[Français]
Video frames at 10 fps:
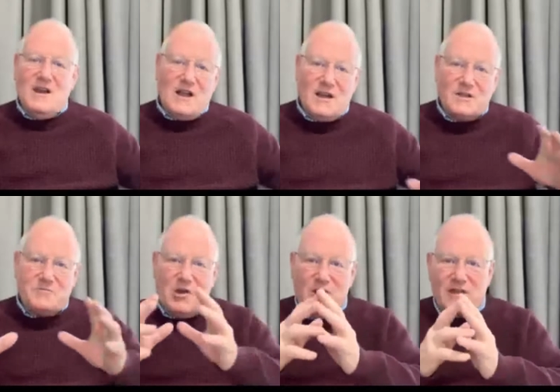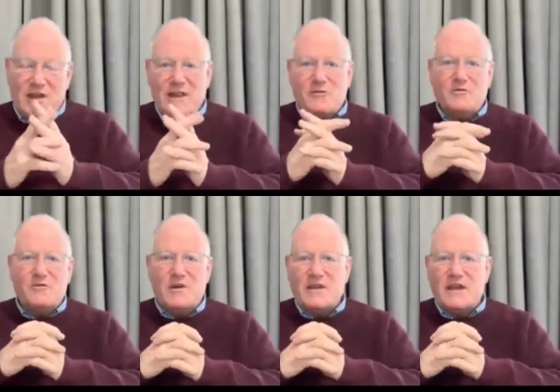La grande peur, il y en a eu
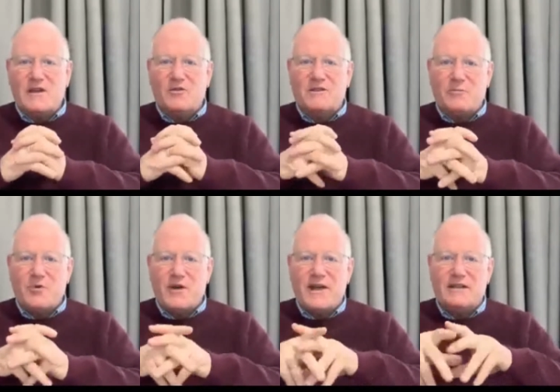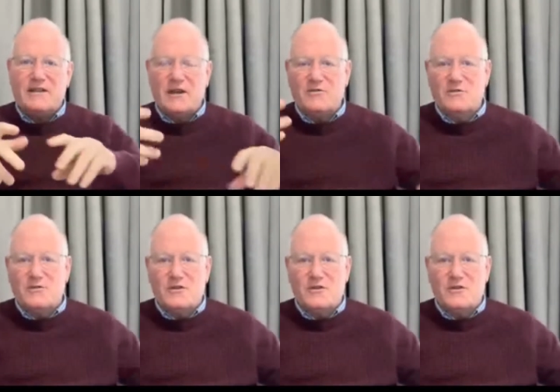de manière contemporaine dans notre,